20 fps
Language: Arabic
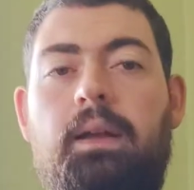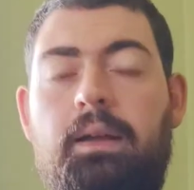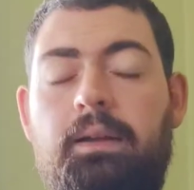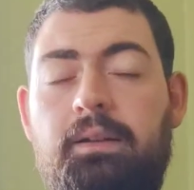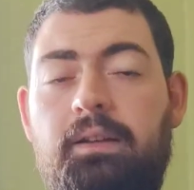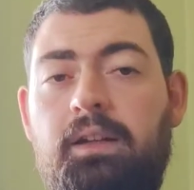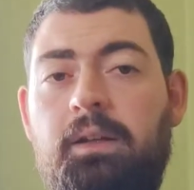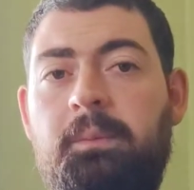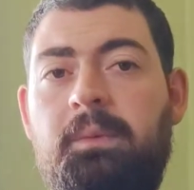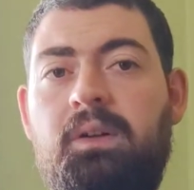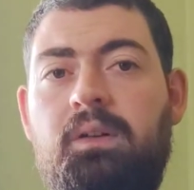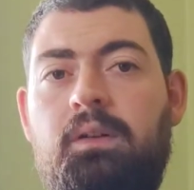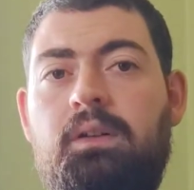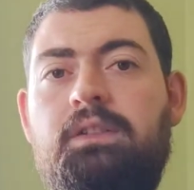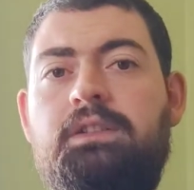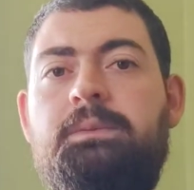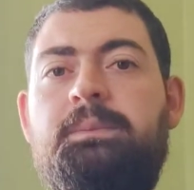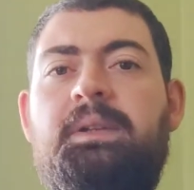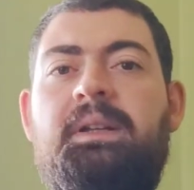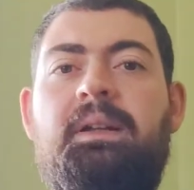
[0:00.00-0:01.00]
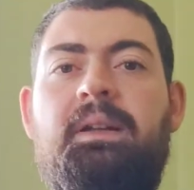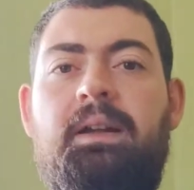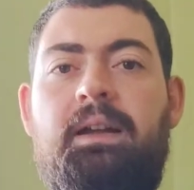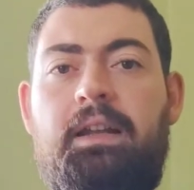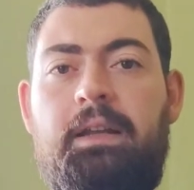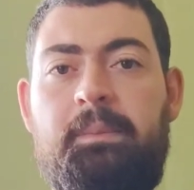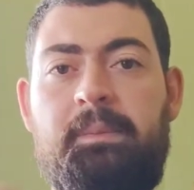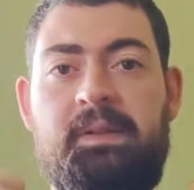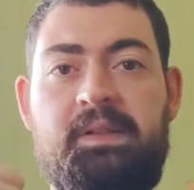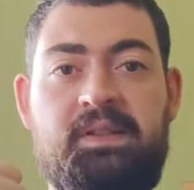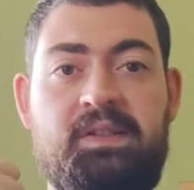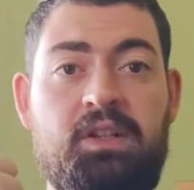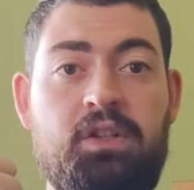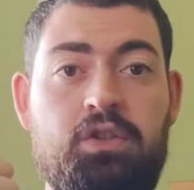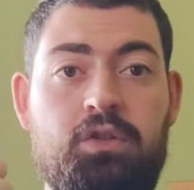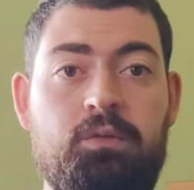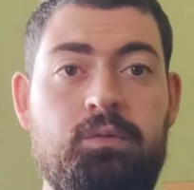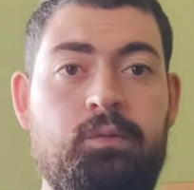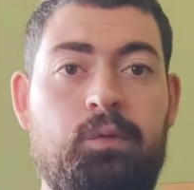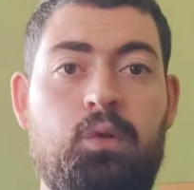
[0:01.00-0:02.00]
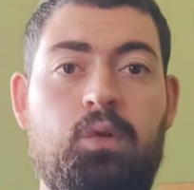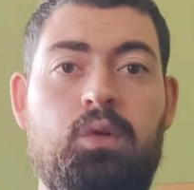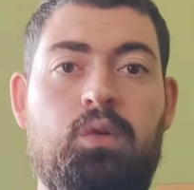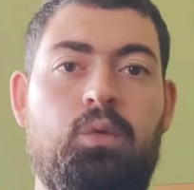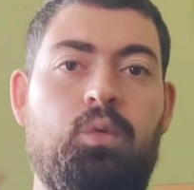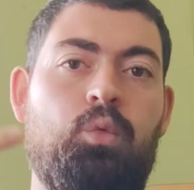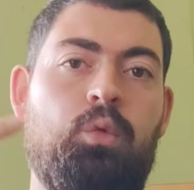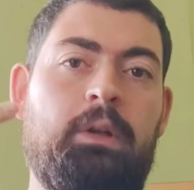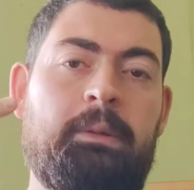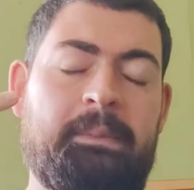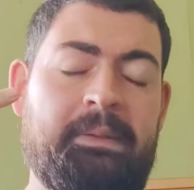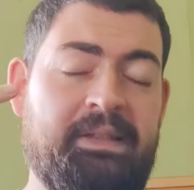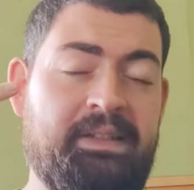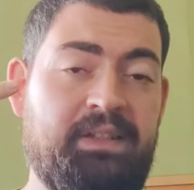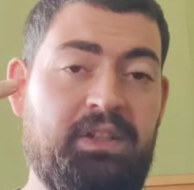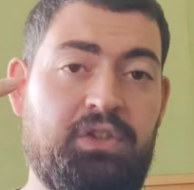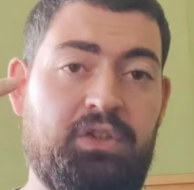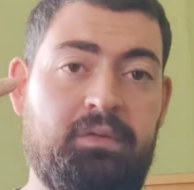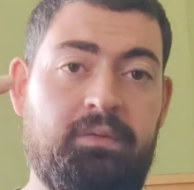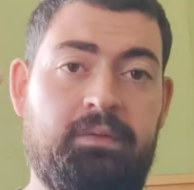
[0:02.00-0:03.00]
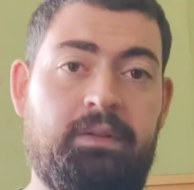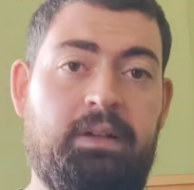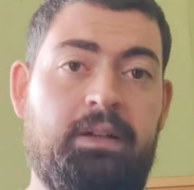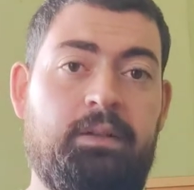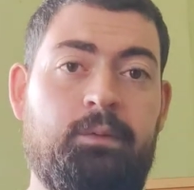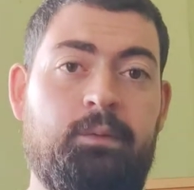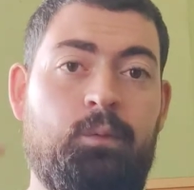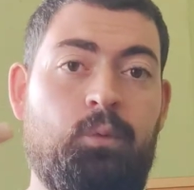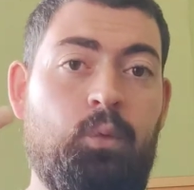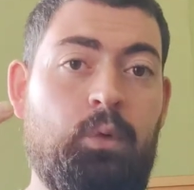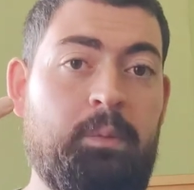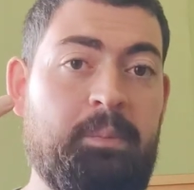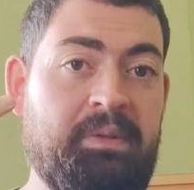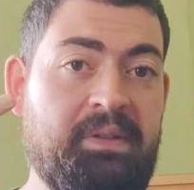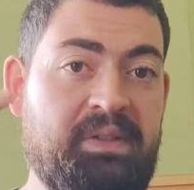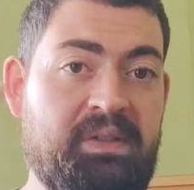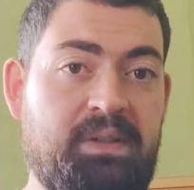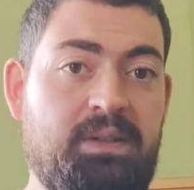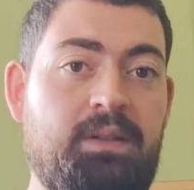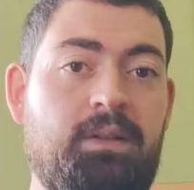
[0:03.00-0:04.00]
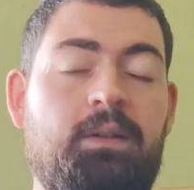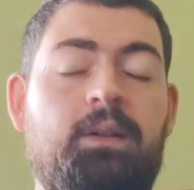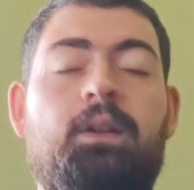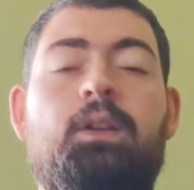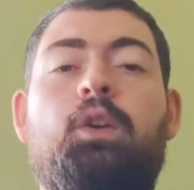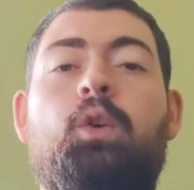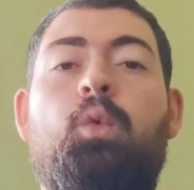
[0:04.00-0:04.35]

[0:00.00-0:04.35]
اللعبة قادمة على البلاي ستيشن 4 والبلاي ستيشن 5 والبي سي